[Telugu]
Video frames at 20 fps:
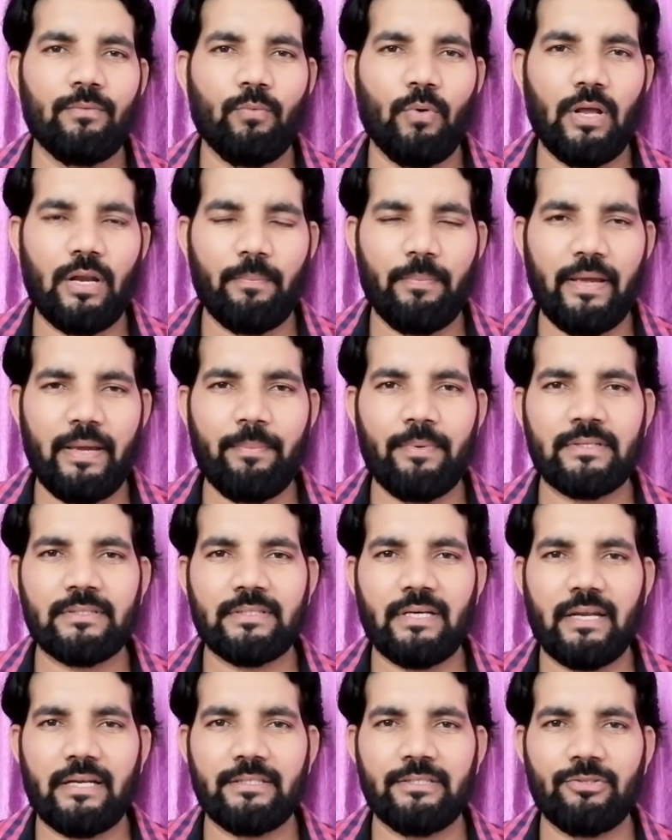వాళ్ళ పేపర్స్
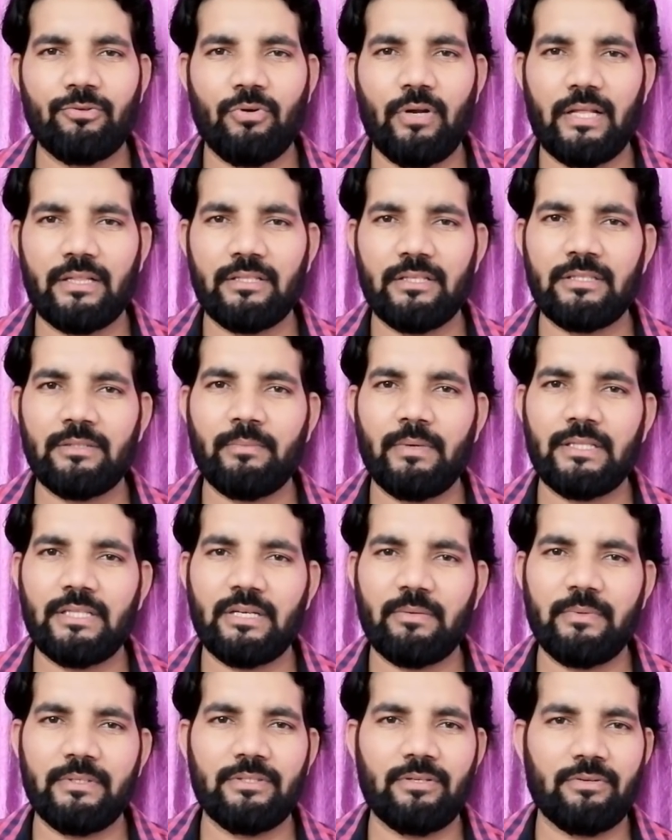కరెక్షన్ కూడా అంతంత
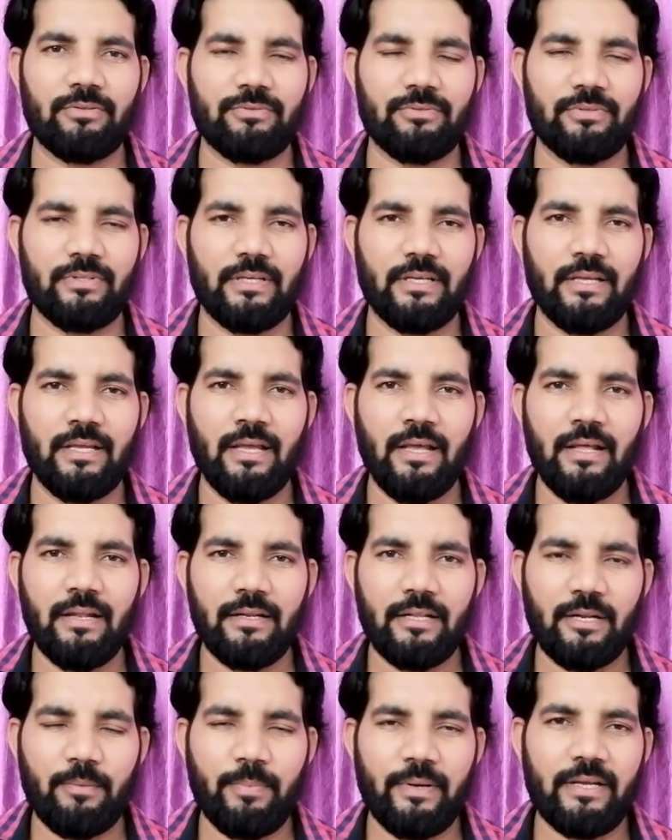మాత్రమే జరుగుతుంది
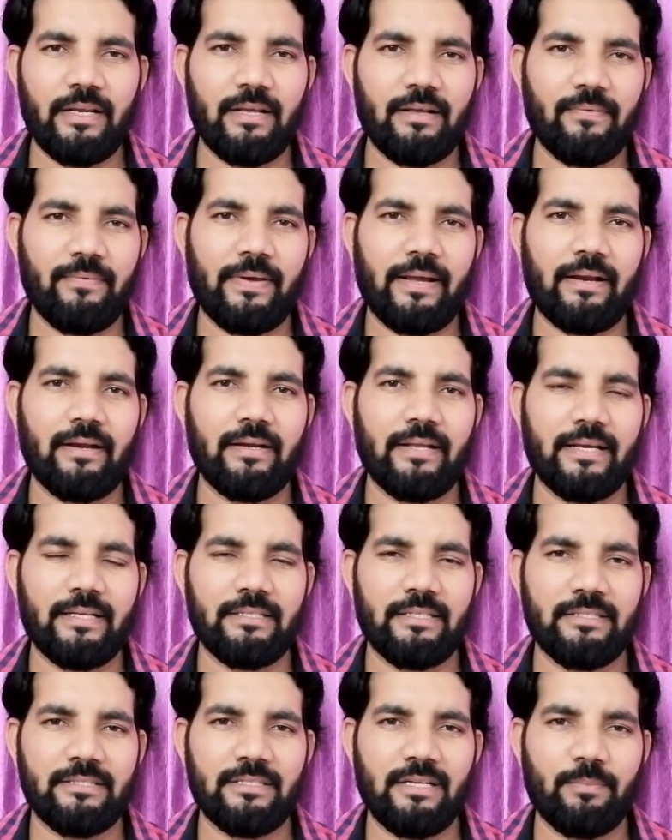నేను బీటెక్ ఫ్యాకల్టీగా
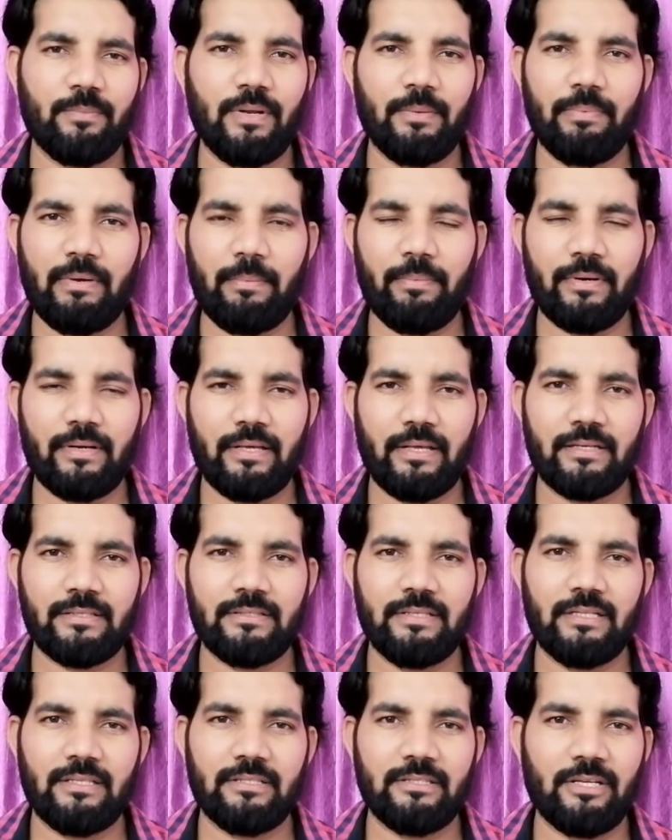చేసినప్పుడే పేపర్
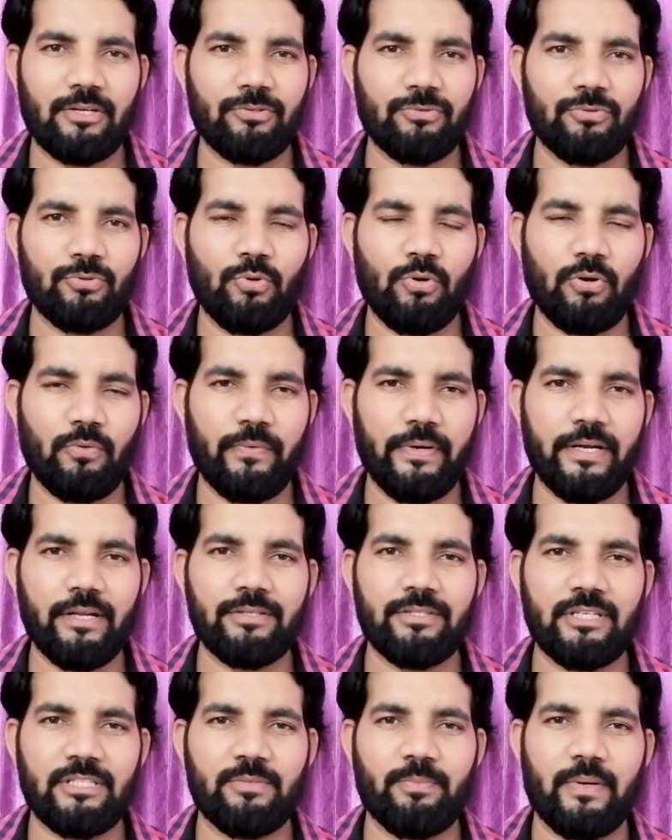కరెక్షన్ ఎంత జరుగుతుందో ఒక వీడియో
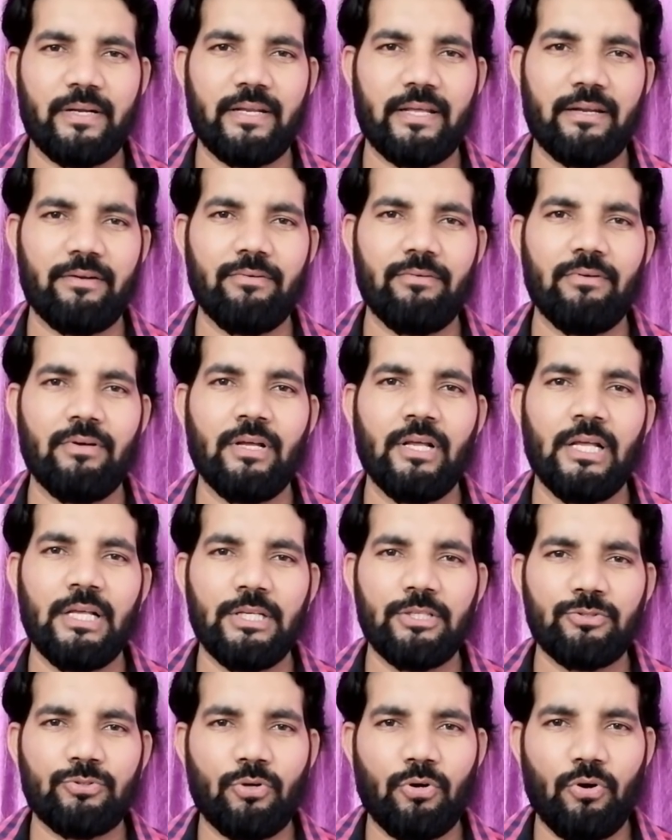చేసి పెట్టాను
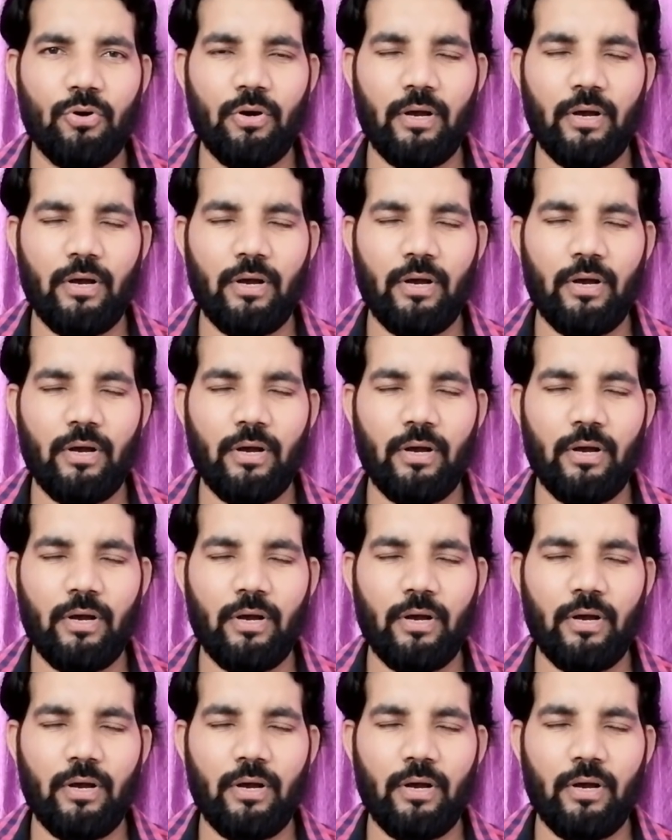సో